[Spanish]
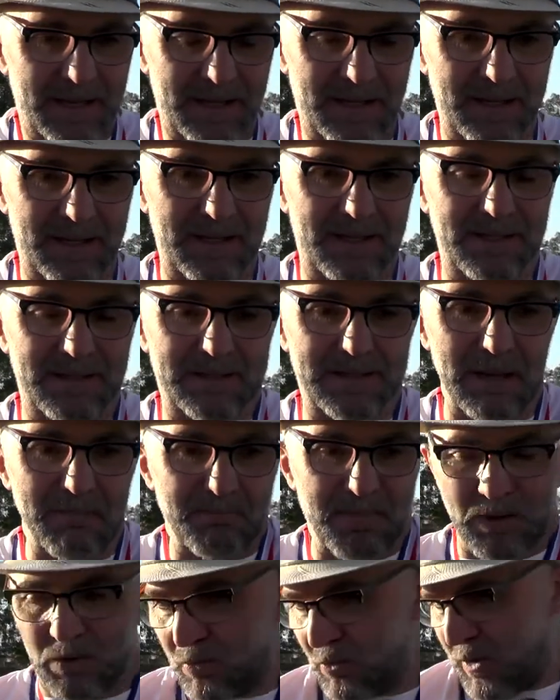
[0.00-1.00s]
Y
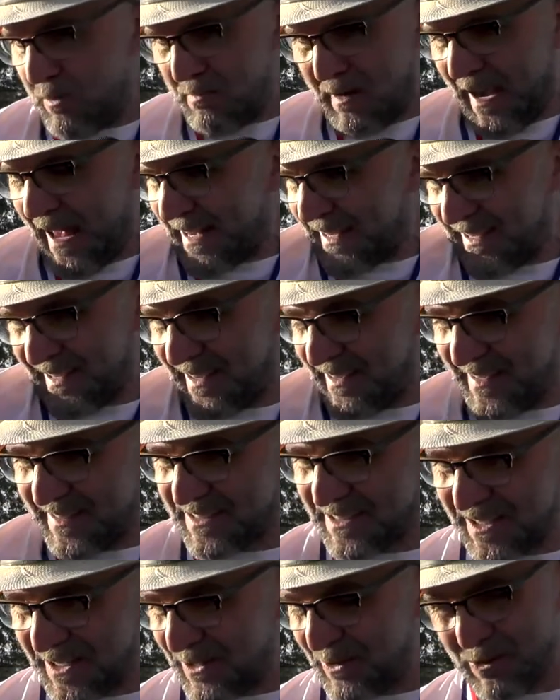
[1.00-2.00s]
siempre estuve en Velázquez desde
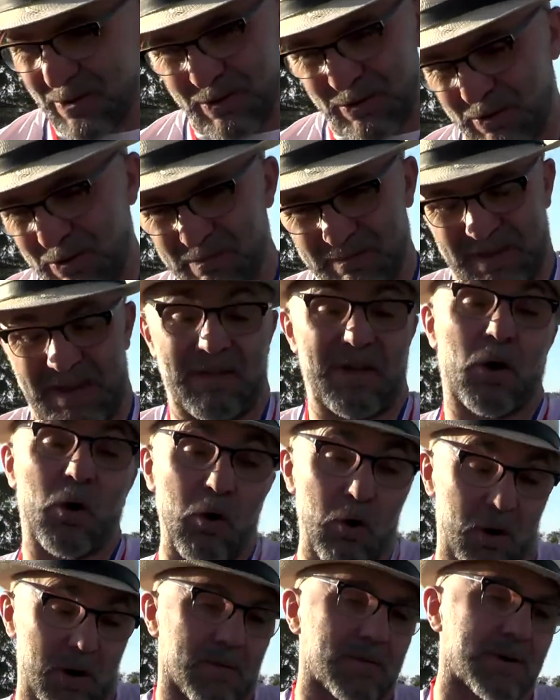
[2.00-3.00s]
chico, desde
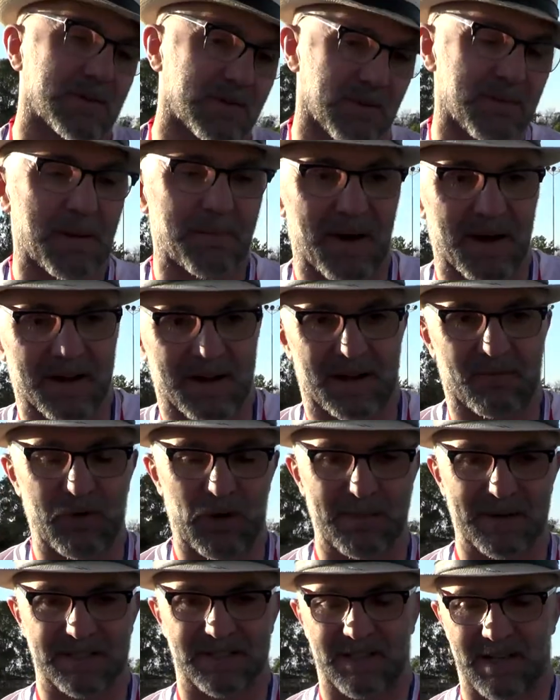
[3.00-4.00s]
joven, cuando mi padre
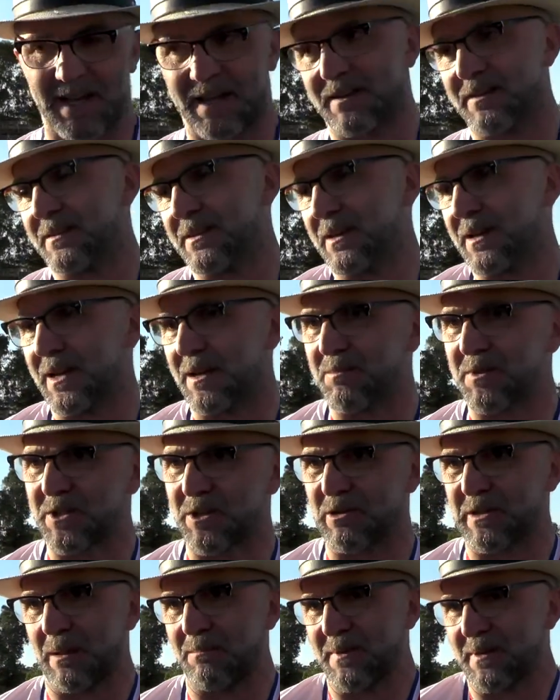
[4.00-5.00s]
fue presidente, mi
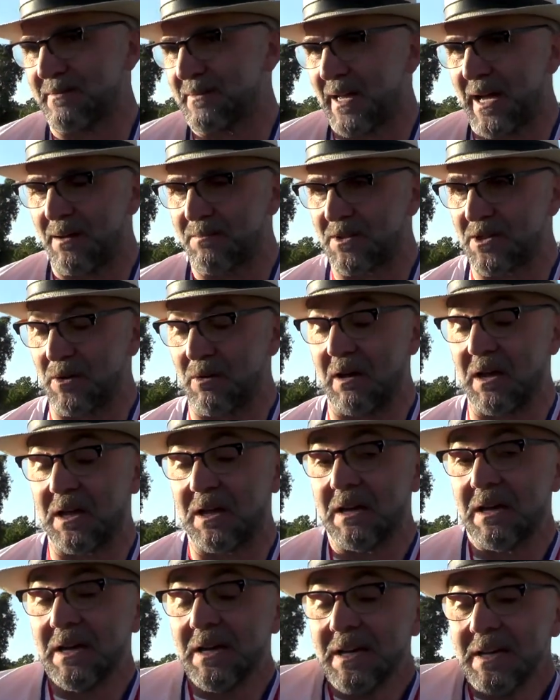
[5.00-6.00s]
tío también estaba metido
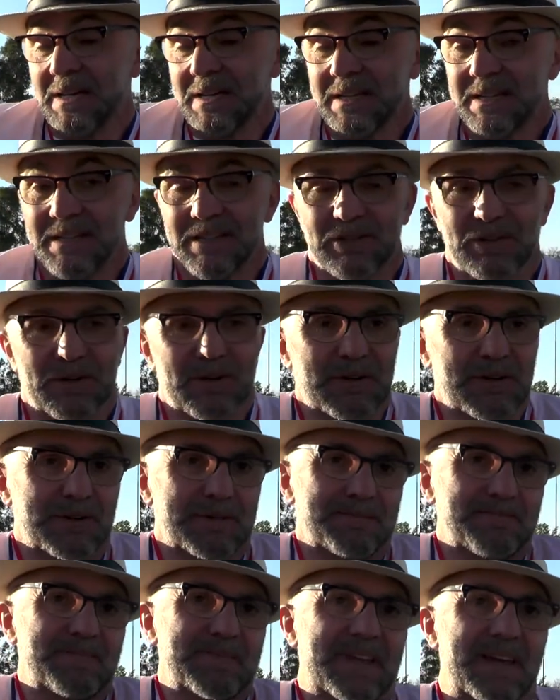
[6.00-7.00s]
ahí. Y
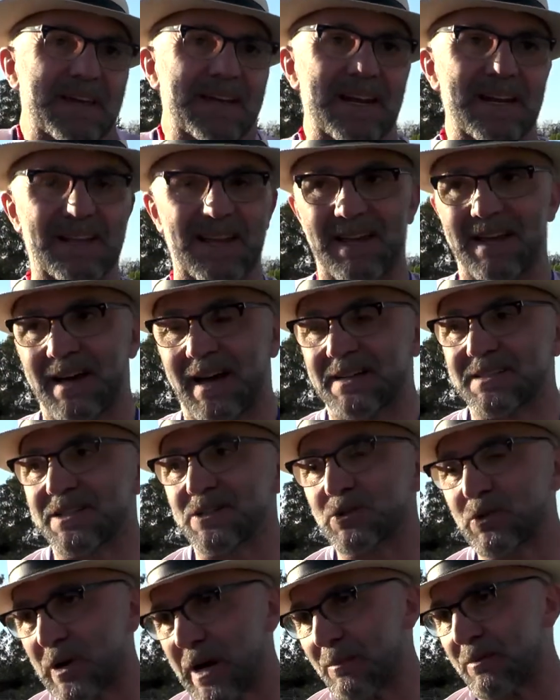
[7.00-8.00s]
yo, ¿qué crees que diga?
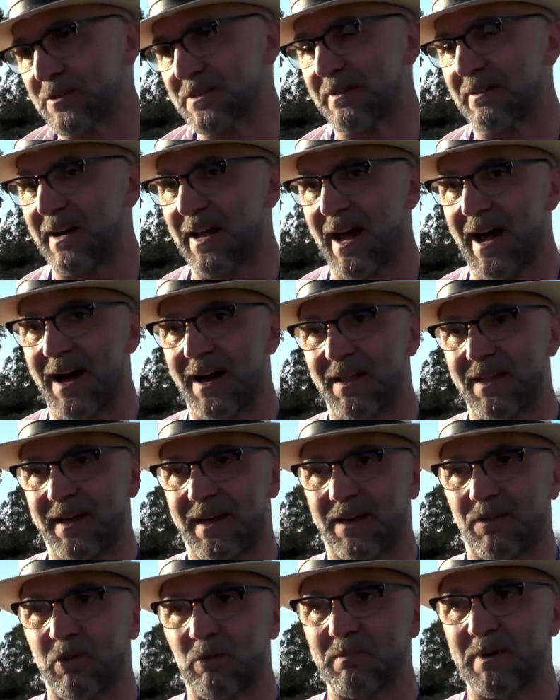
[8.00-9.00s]
Existió la posibilidad
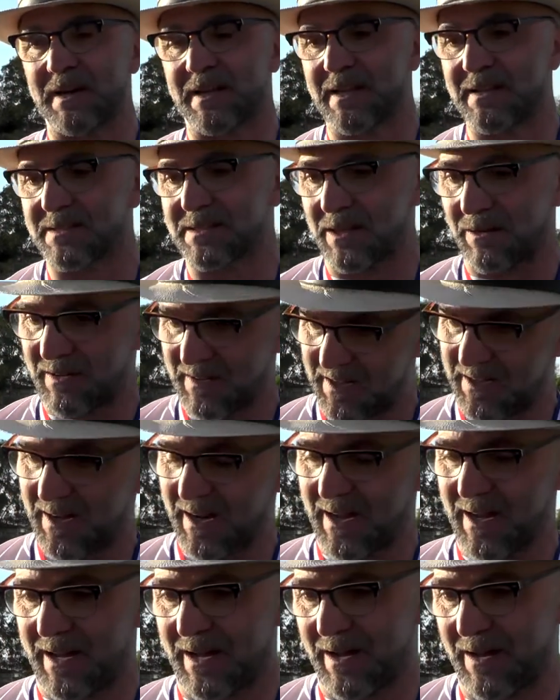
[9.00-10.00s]
de 2015 venir
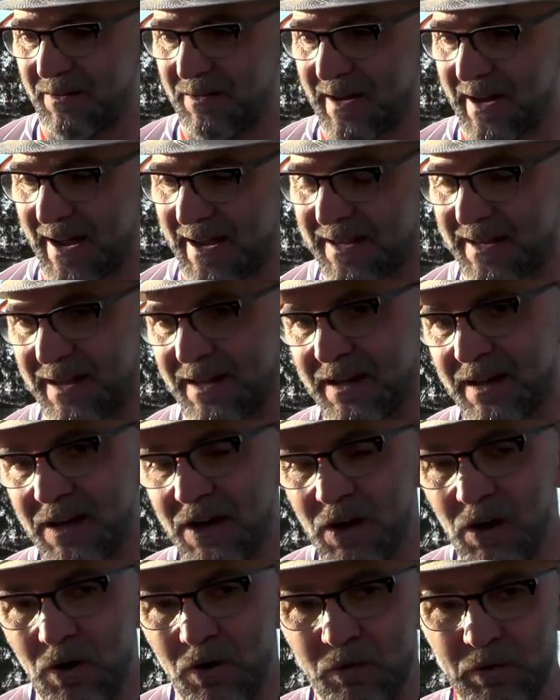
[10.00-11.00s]
a Velázquez,
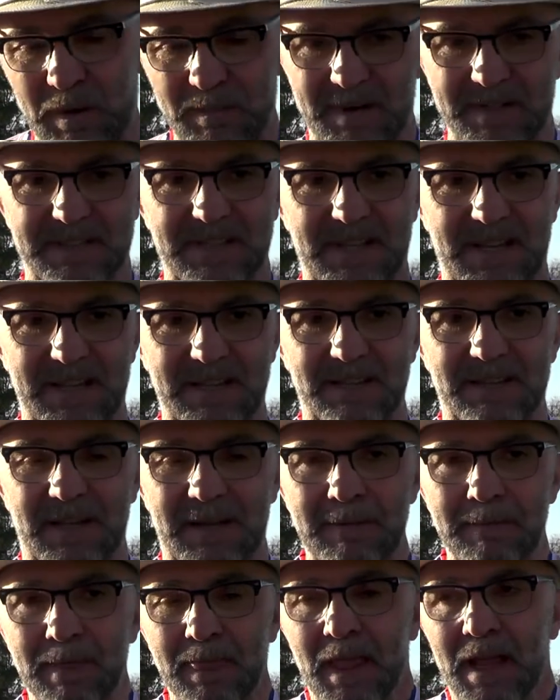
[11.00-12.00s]
fui presidente.